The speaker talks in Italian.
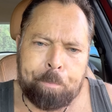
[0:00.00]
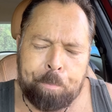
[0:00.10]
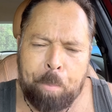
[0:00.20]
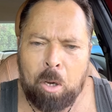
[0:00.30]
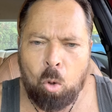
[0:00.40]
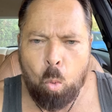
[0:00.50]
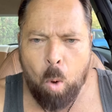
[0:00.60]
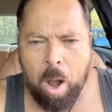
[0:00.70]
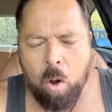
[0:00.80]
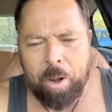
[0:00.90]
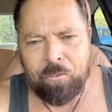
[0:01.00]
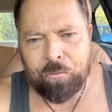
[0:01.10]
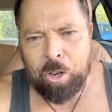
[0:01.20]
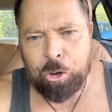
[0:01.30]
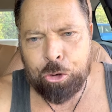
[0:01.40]
Per quello che
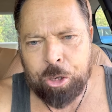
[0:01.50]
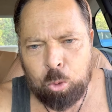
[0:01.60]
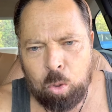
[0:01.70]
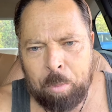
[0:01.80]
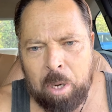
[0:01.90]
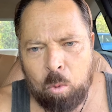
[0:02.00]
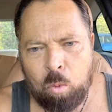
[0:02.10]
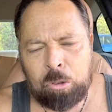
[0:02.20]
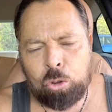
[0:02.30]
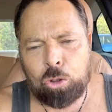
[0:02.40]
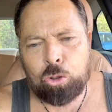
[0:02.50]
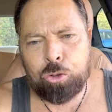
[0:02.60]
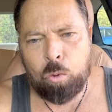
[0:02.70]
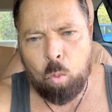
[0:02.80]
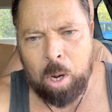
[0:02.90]
fece nel
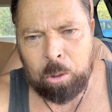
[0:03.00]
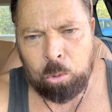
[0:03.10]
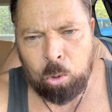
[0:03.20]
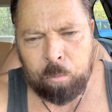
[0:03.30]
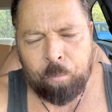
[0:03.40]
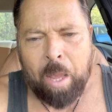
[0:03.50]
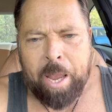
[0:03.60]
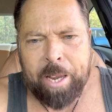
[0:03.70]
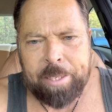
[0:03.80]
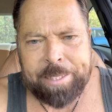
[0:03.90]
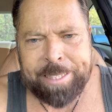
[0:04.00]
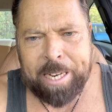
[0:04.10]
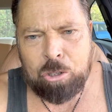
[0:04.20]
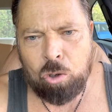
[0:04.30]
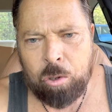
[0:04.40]
2014, quando si
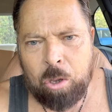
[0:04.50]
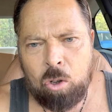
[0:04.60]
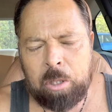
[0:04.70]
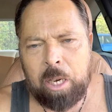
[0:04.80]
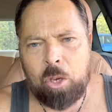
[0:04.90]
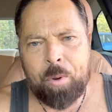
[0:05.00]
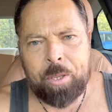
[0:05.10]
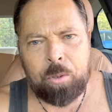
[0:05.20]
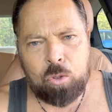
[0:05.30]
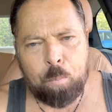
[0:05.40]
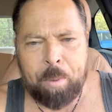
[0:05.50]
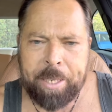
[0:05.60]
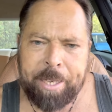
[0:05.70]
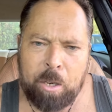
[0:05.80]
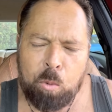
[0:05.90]
esonerò dalla Juventus,
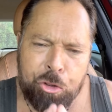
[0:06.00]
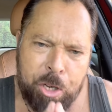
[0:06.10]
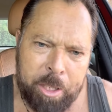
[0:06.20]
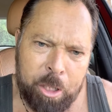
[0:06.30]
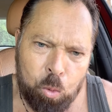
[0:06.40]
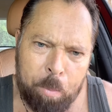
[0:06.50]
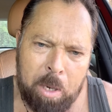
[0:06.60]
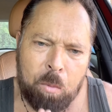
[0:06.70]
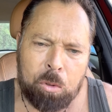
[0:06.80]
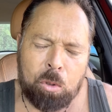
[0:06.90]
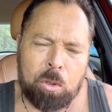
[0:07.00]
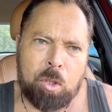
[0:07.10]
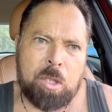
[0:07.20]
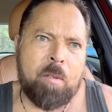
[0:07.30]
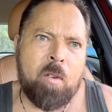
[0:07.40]
perché lui già nel
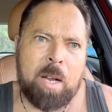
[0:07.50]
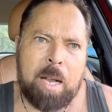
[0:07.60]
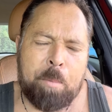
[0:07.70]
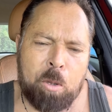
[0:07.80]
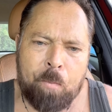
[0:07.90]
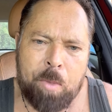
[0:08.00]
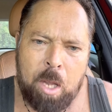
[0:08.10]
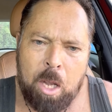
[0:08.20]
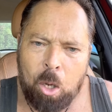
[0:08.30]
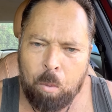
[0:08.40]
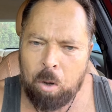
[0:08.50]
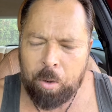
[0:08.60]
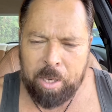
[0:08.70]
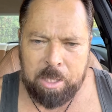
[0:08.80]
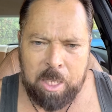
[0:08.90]
2014 aveva capito quello
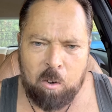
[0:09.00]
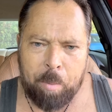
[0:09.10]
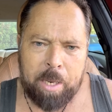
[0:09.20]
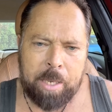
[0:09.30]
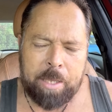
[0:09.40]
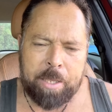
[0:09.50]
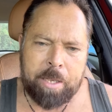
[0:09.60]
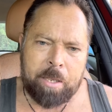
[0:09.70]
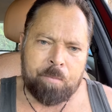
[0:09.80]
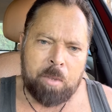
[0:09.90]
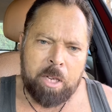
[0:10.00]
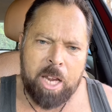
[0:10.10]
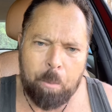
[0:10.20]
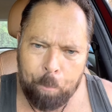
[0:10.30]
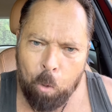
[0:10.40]
che stava per accadere
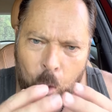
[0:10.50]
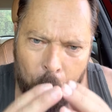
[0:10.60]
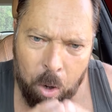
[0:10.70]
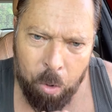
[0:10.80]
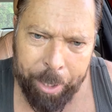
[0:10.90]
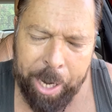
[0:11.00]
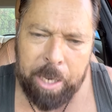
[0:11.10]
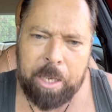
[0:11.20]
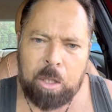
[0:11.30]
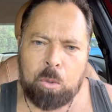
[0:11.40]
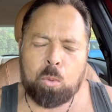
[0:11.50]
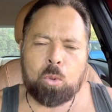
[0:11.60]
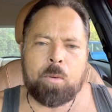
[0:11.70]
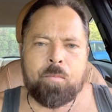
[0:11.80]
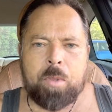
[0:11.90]
e poi quello che è
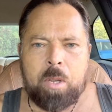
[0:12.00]
accaduto